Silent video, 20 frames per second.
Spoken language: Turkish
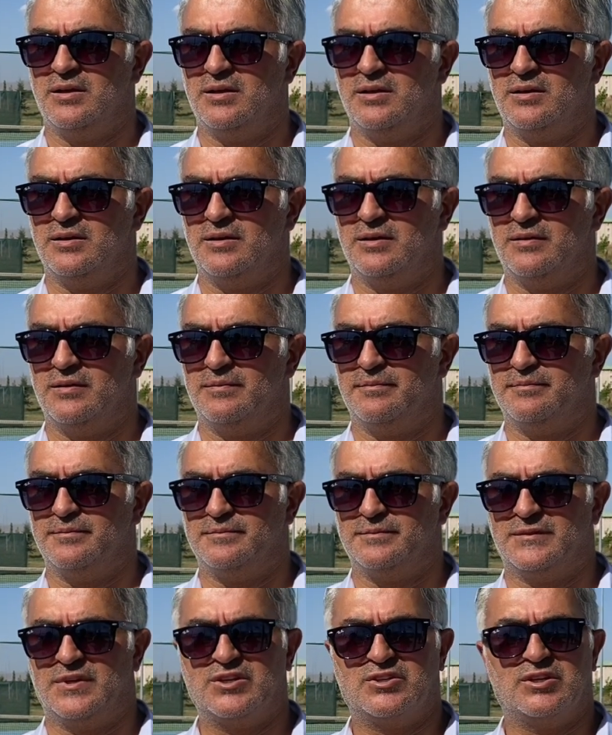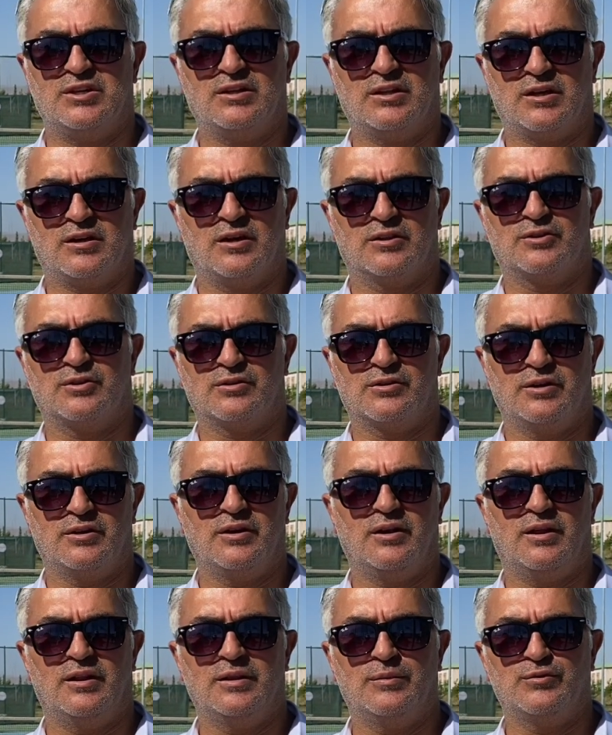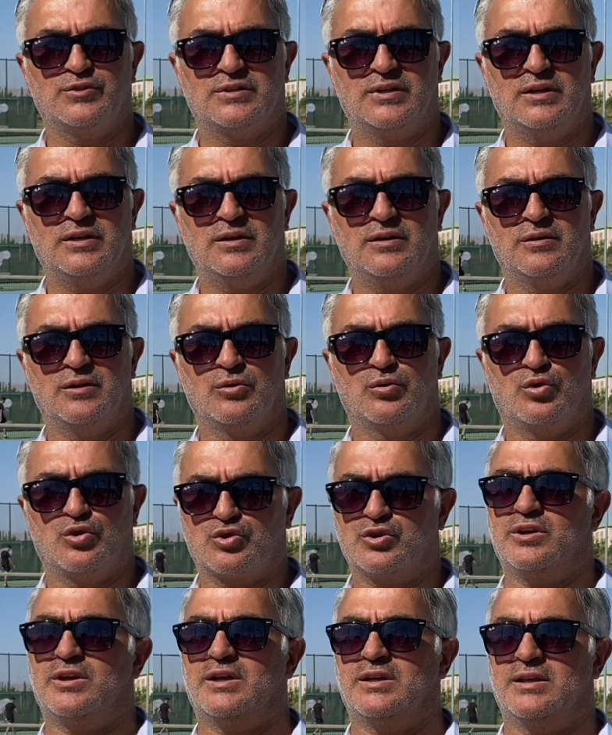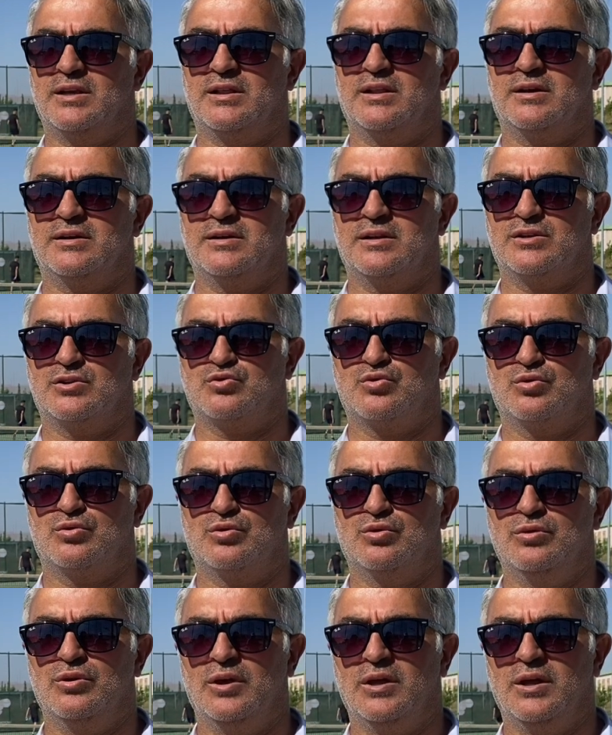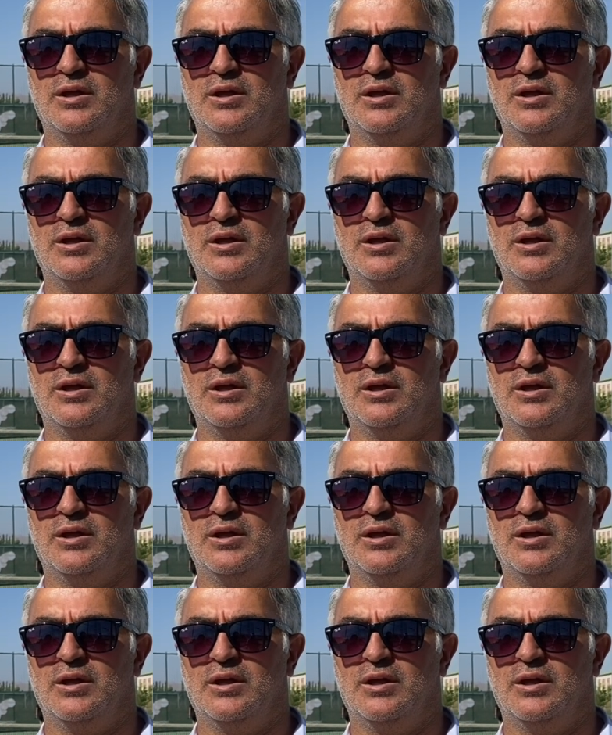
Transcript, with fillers: e, geçen yıla katıldıkları halde bu sene koşarak geldiler dedi. Çünkü